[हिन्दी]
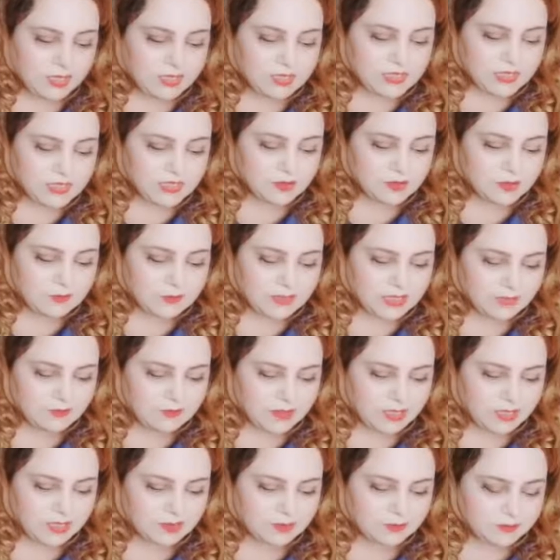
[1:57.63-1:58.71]
अच्छा इसको मैंने
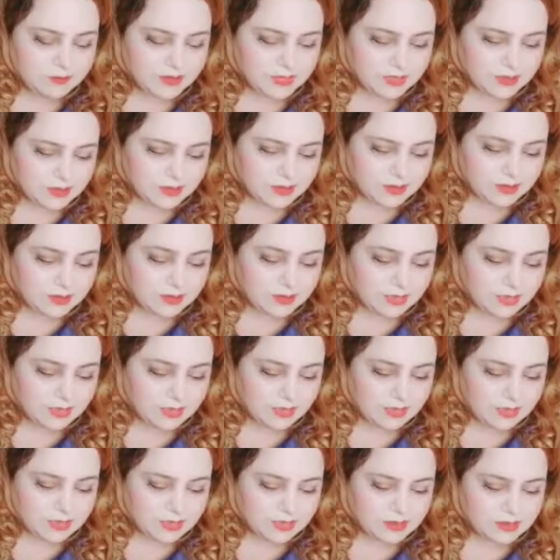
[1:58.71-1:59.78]
पढ़ा तो पता चला कि
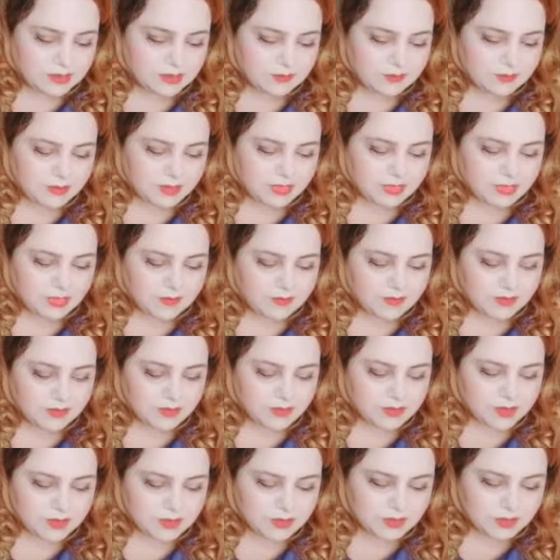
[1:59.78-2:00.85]
इसमें काफ़ी
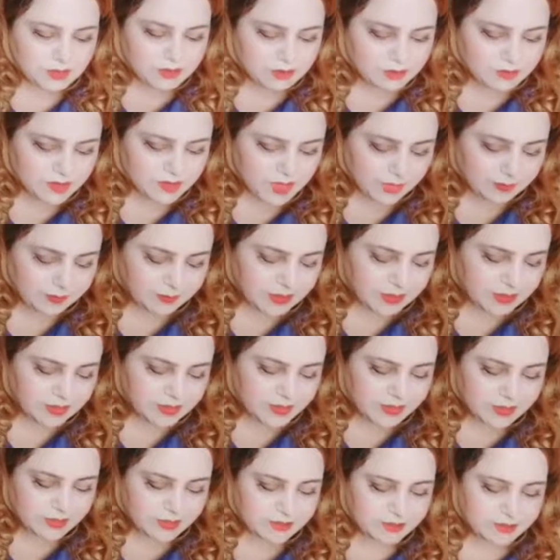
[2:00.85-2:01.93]
कुछ शामिल है
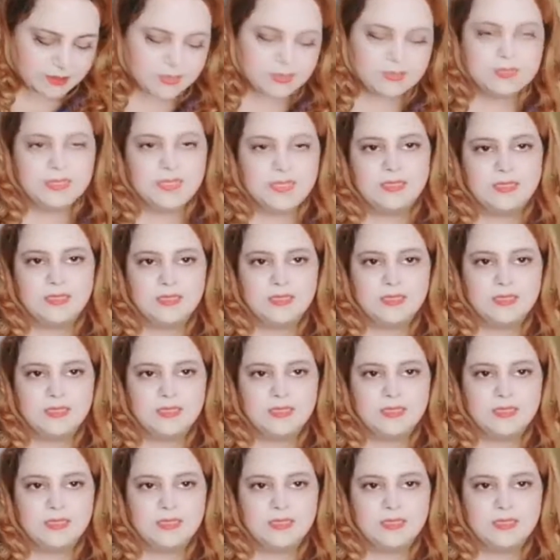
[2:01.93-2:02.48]
जैसे कि सईद